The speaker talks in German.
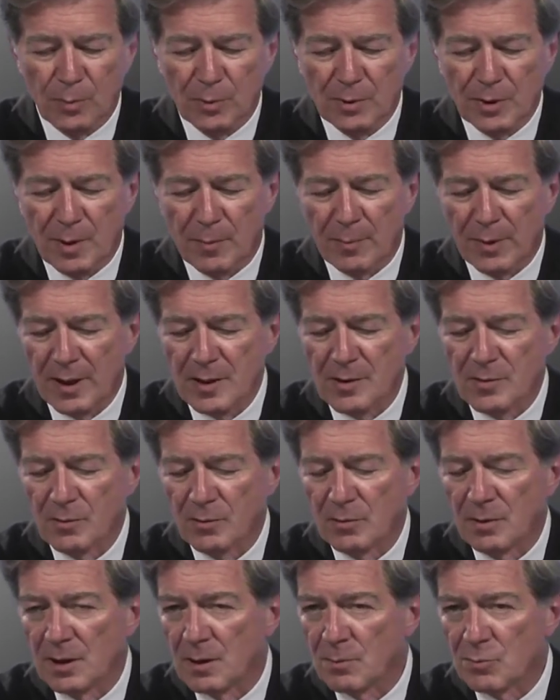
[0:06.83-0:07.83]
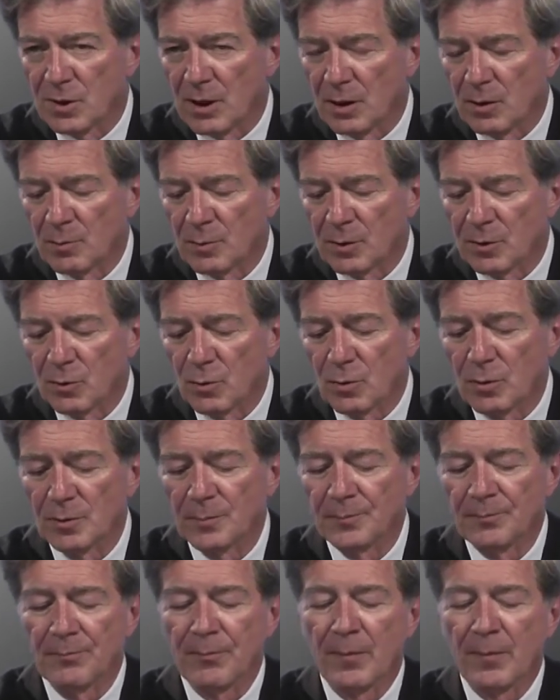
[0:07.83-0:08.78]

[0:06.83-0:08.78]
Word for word: Unterpressung, Diebstahl und Betrug,